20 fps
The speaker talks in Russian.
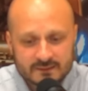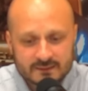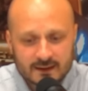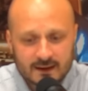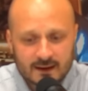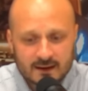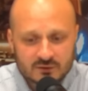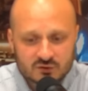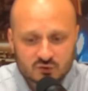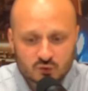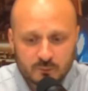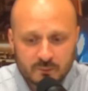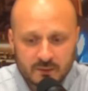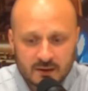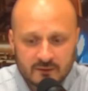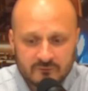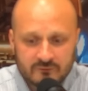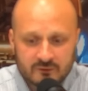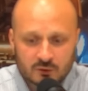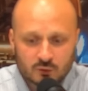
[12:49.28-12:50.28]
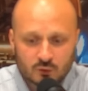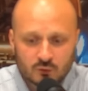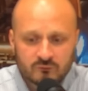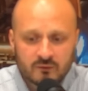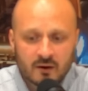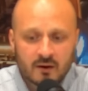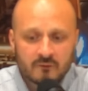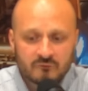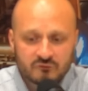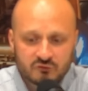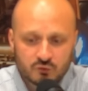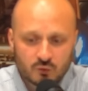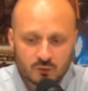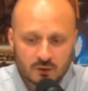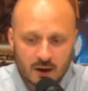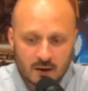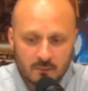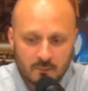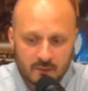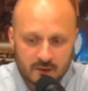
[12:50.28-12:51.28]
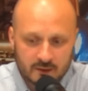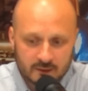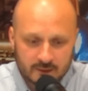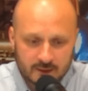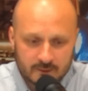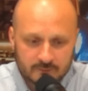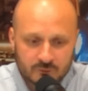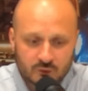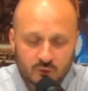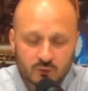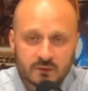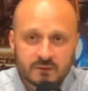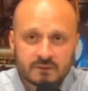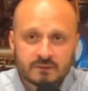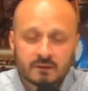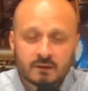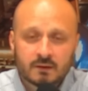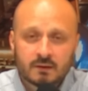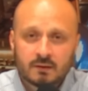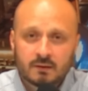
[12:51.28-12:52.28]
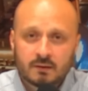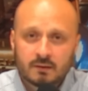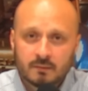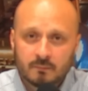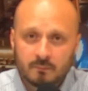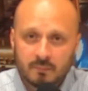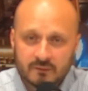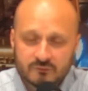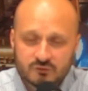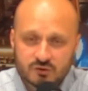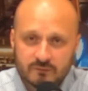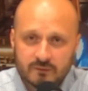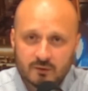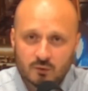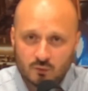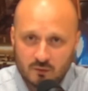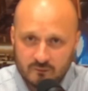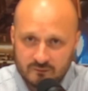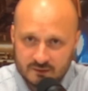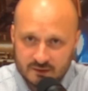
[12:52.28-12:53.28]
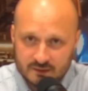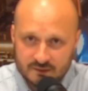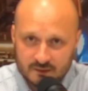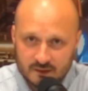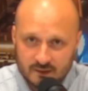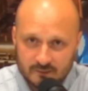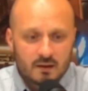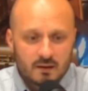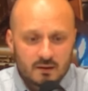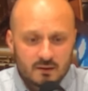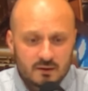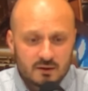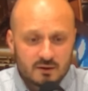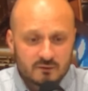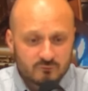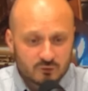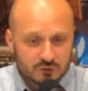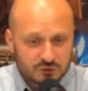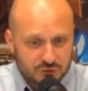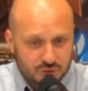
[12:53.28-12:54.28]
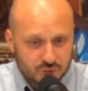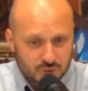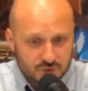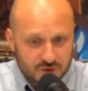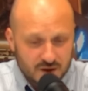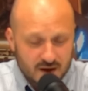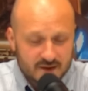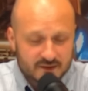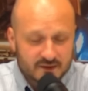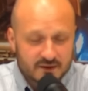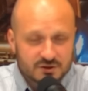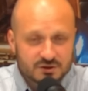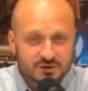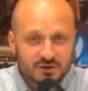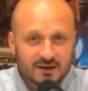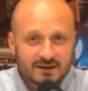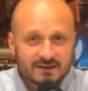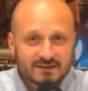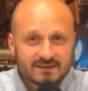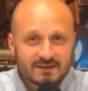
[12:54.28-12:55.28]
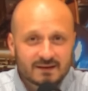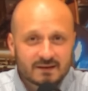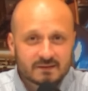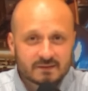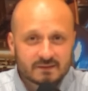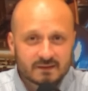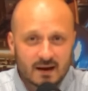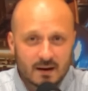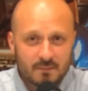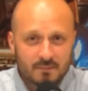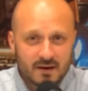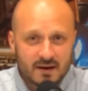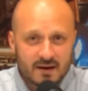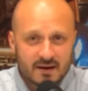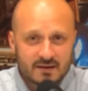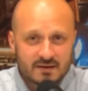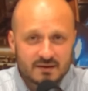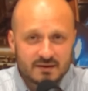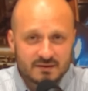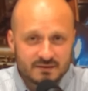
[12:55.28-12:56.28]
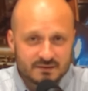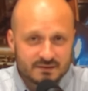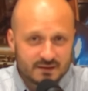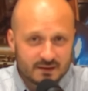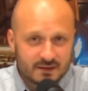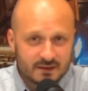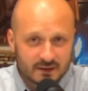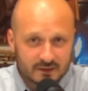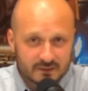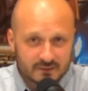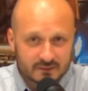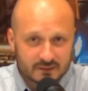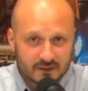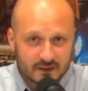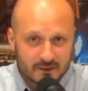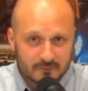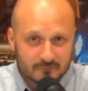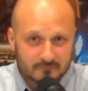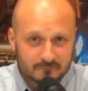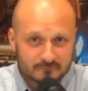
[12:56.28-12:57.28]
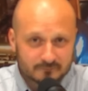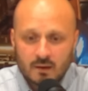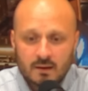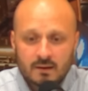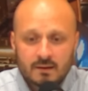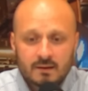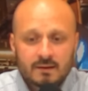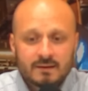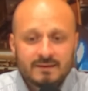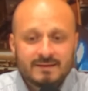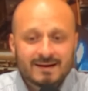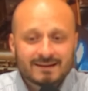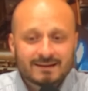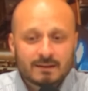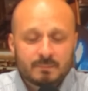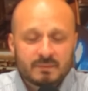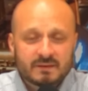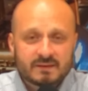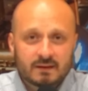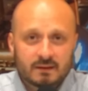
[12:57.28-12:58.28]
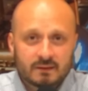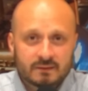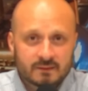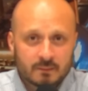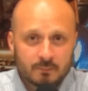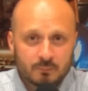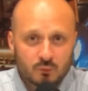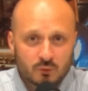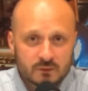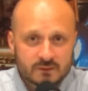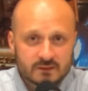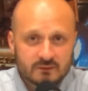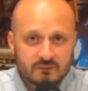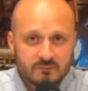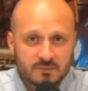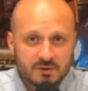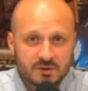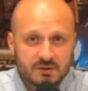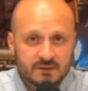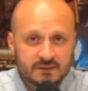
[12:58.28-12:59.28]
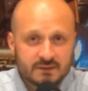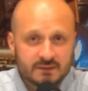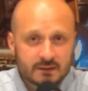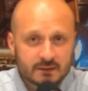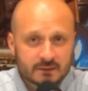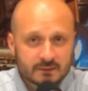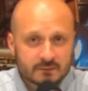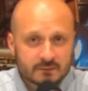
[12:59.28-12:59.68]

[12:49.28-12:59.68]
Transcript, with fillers: отступили, вернув все как было, то есть бывшего руководителя. И вот тут начинается самое интересное. Я написал запросы в Министерство